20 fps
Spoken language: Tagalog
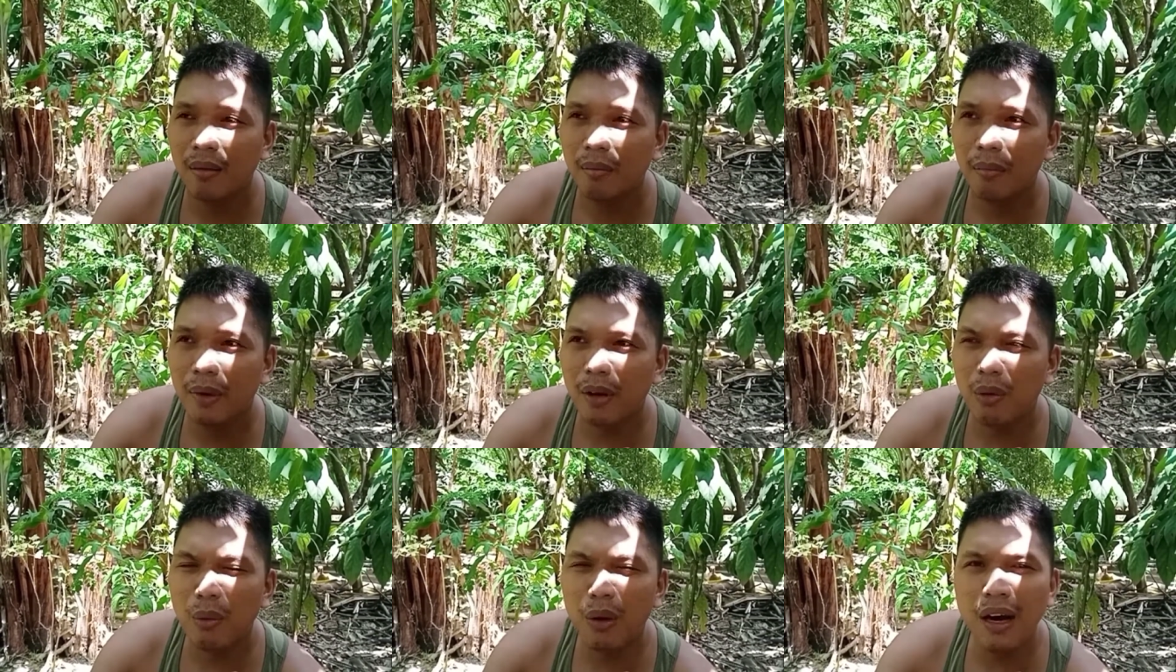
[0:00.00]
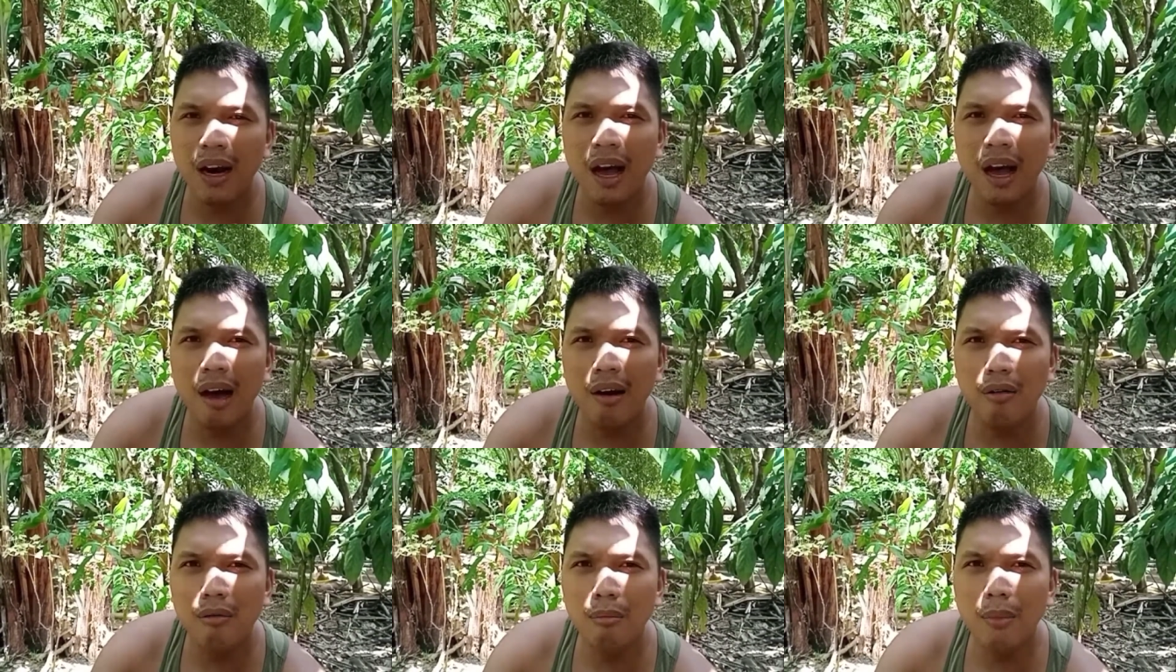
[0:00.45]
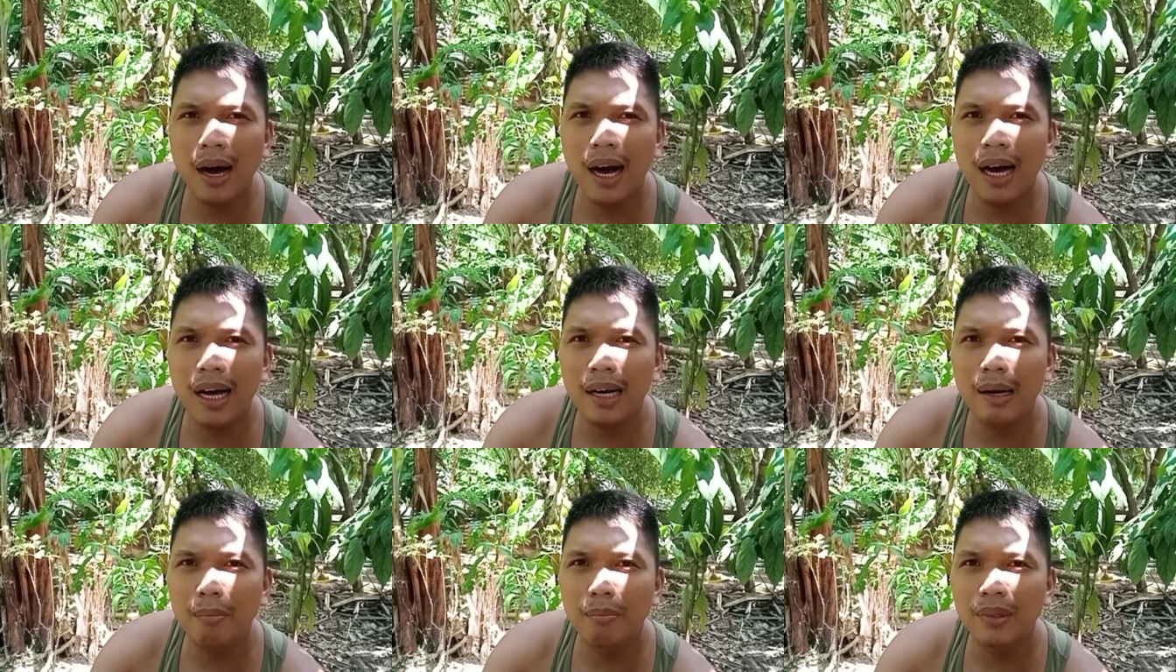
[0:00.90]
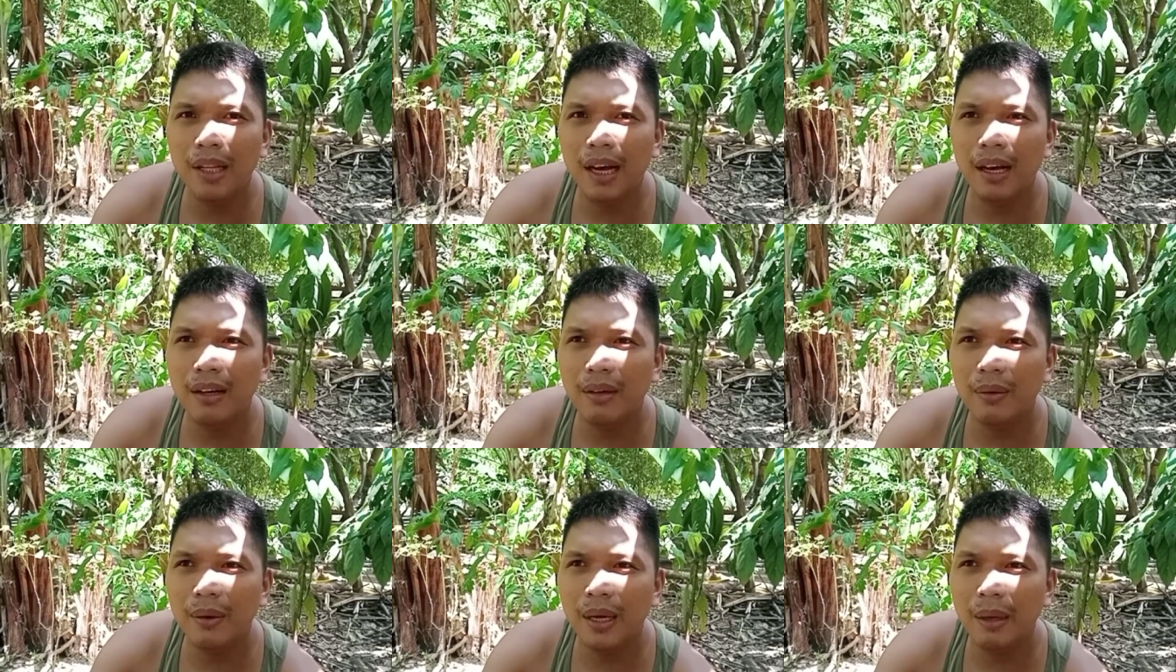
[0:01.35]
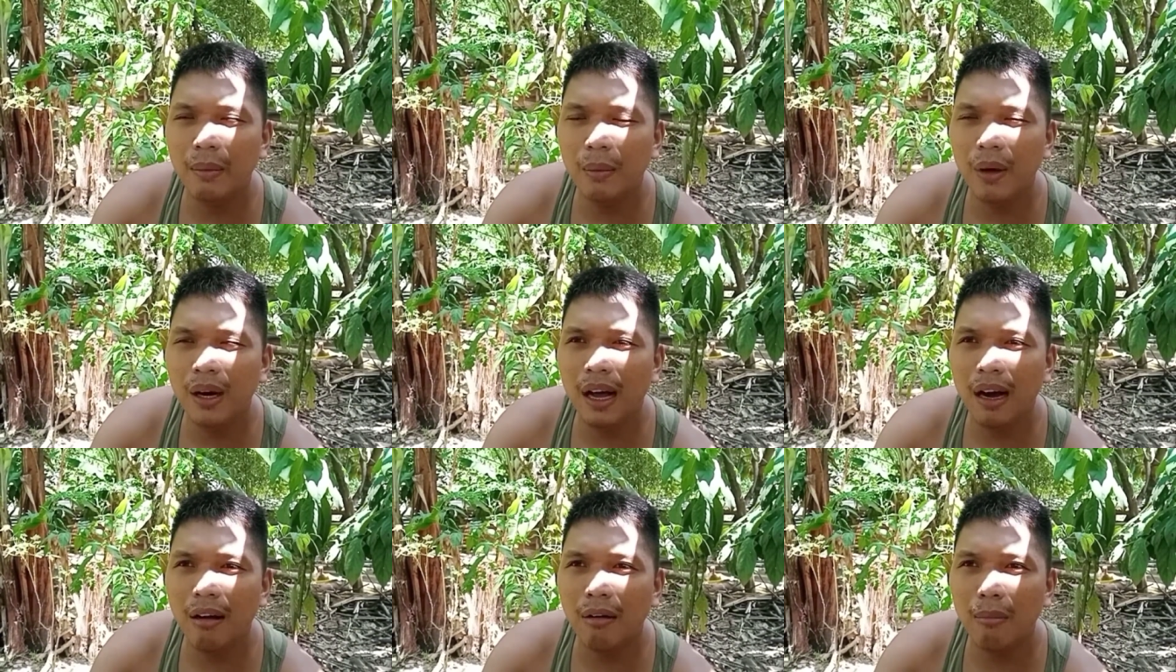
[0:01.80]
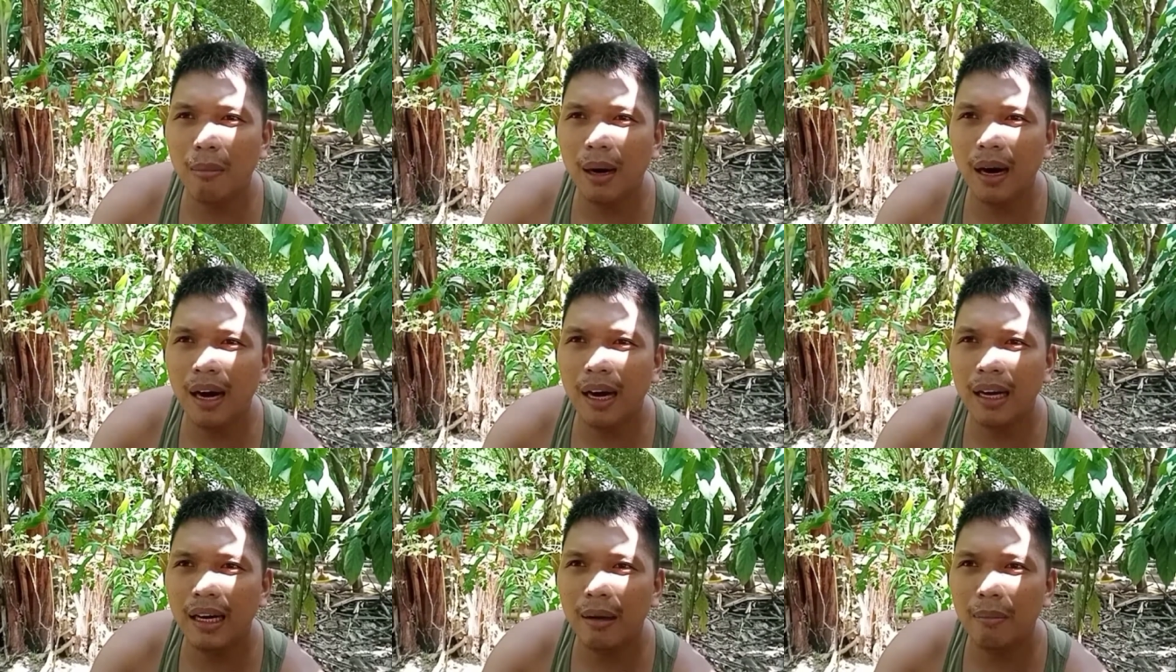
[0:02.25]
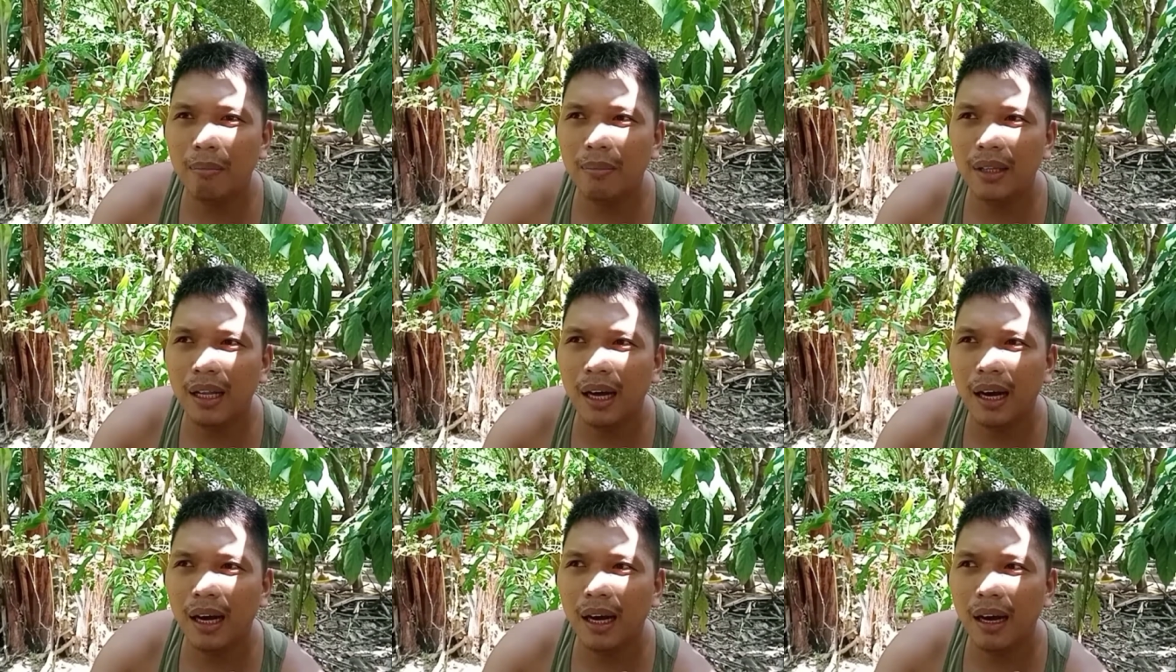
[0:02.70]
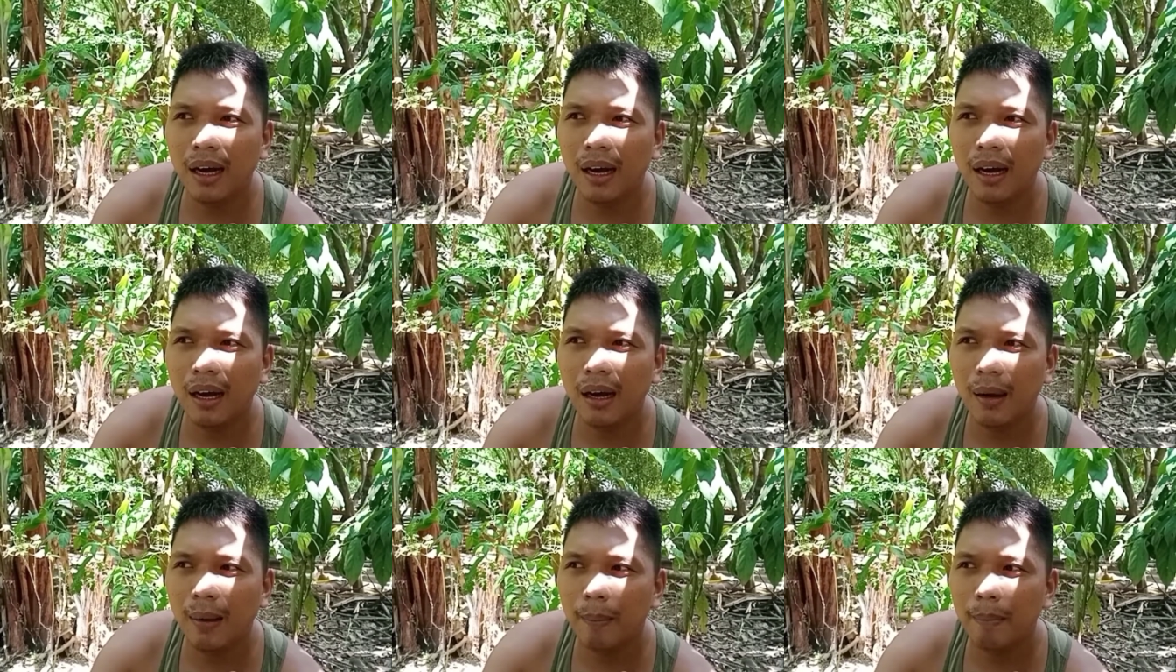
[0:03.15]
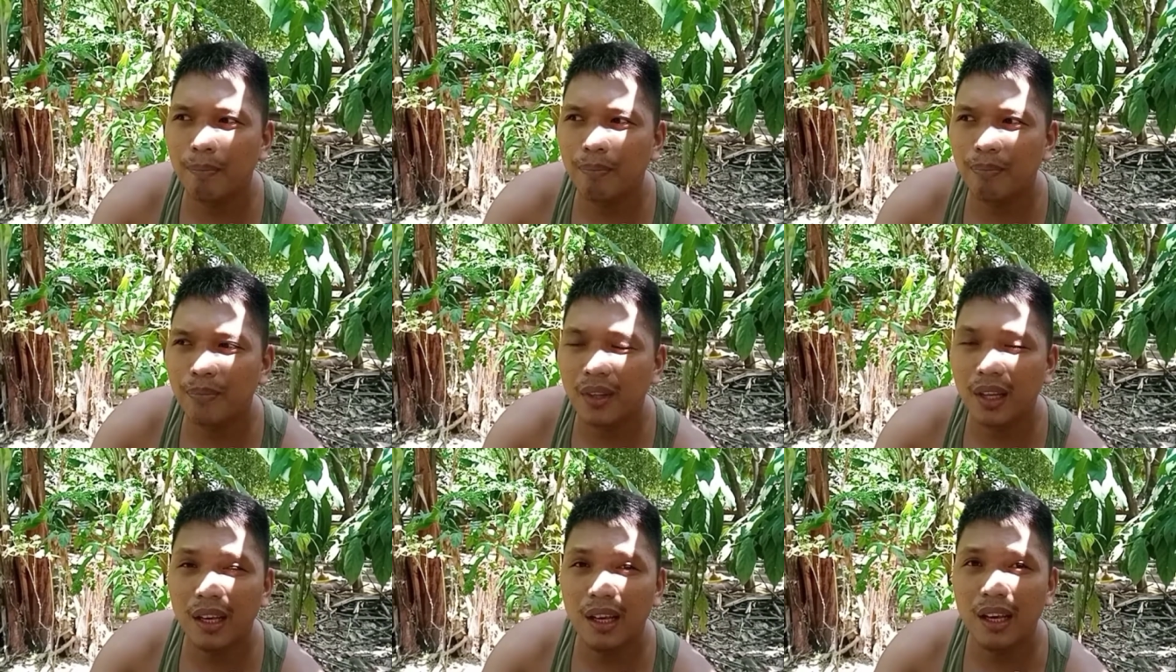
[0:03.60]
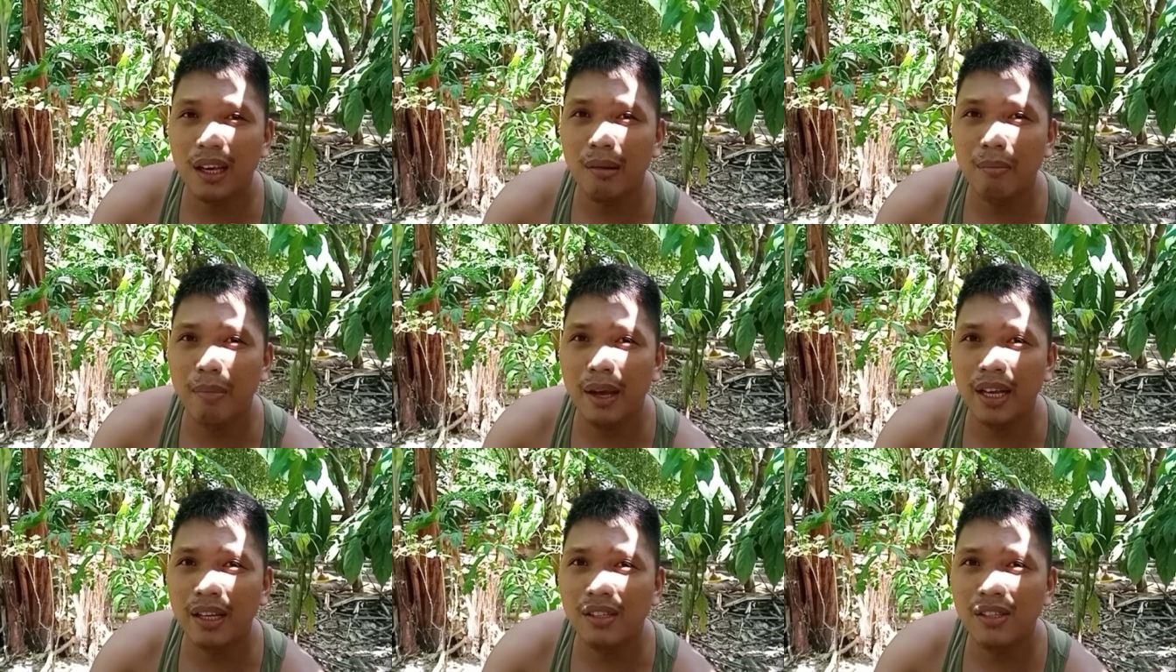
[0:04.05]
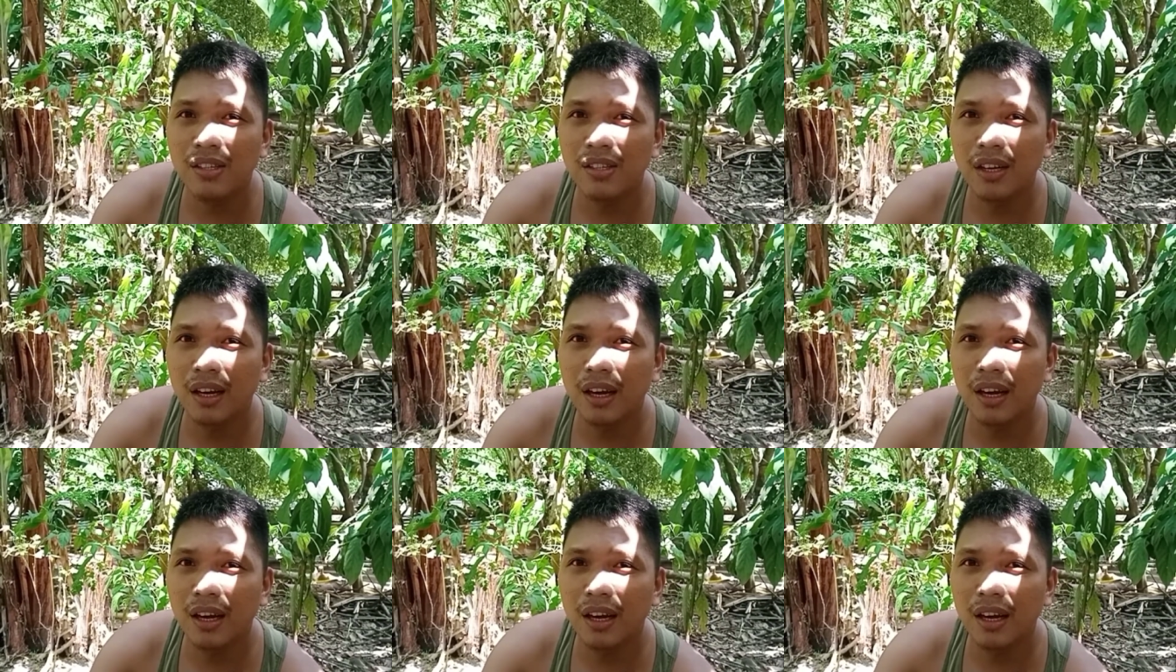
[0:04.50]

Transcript: Pero wala akong mahanap na ano eh. Wala akong mahanap na image.